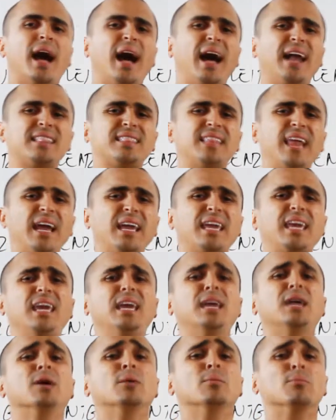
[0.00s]
até
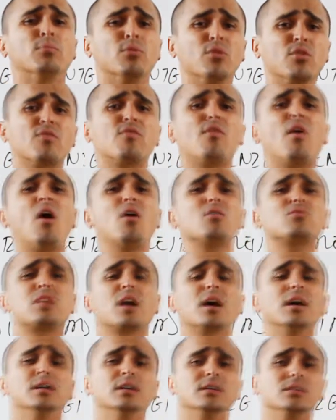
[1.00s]
que, por
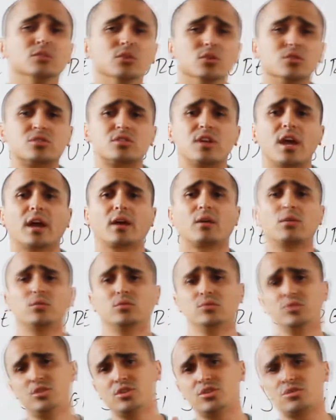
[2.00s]
volta do século
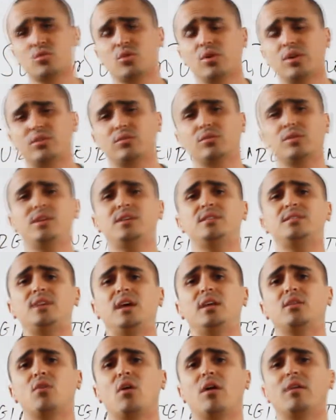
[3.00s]
XVIII e
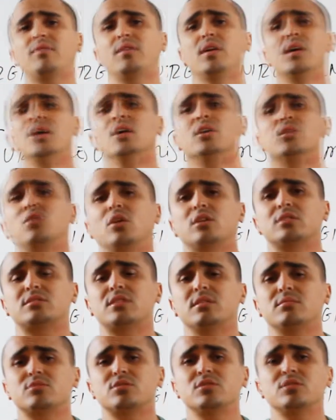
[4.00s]
XIX, nós
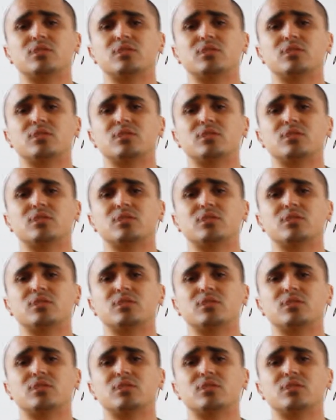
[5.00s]
temos